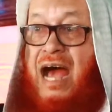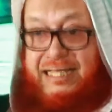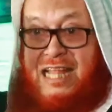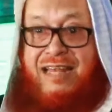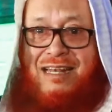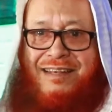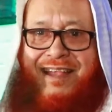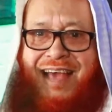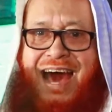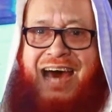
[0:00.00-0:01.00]
আদাল
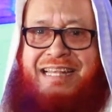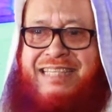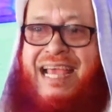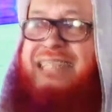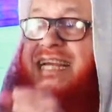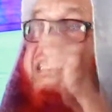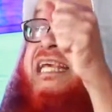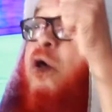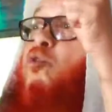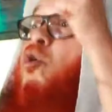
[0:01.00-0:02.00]
আর যেটা
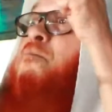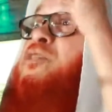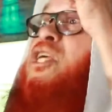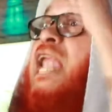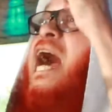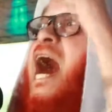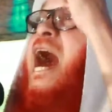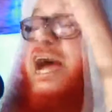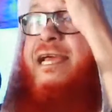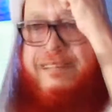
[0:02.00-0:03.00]
দিয়ে হুকুম
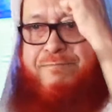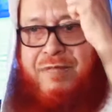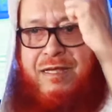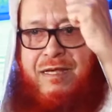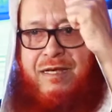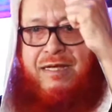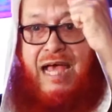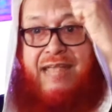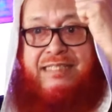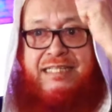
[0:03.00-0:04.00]
চালায়
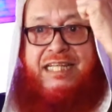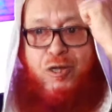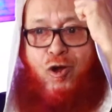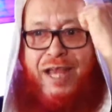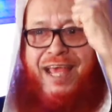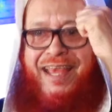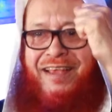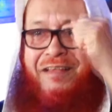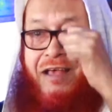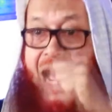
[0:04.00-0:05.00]
রাজনীতি করে
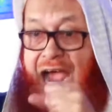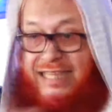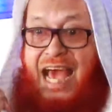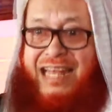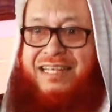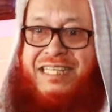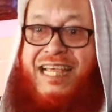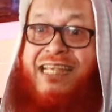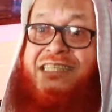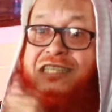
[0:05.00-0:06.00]
আদাল
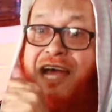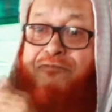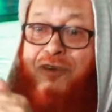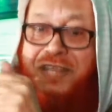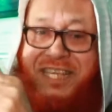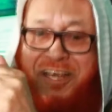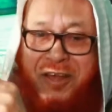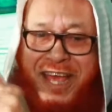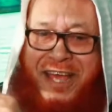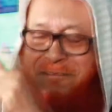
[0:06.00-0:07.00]
সে ইনসাফ করে কি
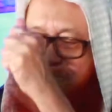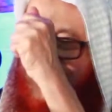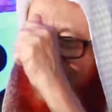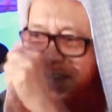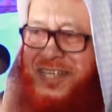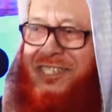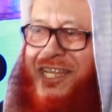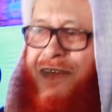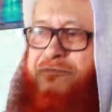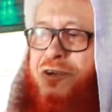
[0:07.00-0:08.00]
করে
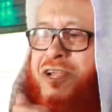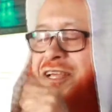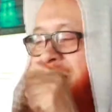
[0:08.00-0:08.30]
ইনসাফ করে